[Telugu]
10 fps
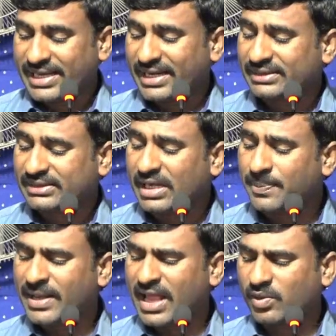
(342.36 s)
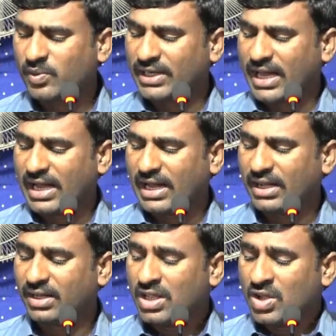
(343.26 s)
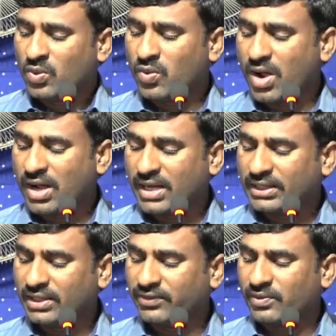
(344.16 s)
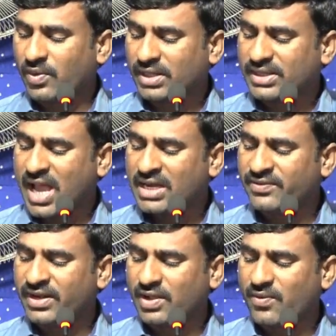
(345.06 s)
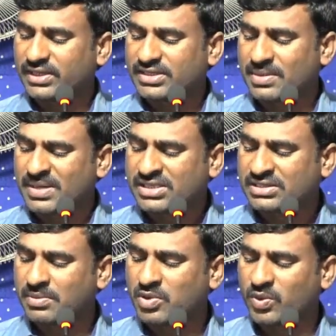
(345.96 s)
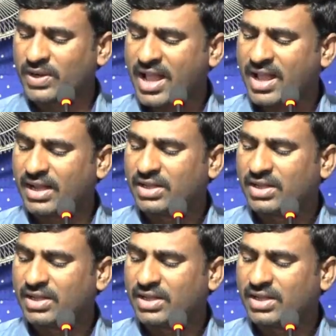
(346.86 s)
ఎడతెరిపి లేకుండా ఒకటి ఒకదాని వెనక ఒకటి సమస్తము కూడా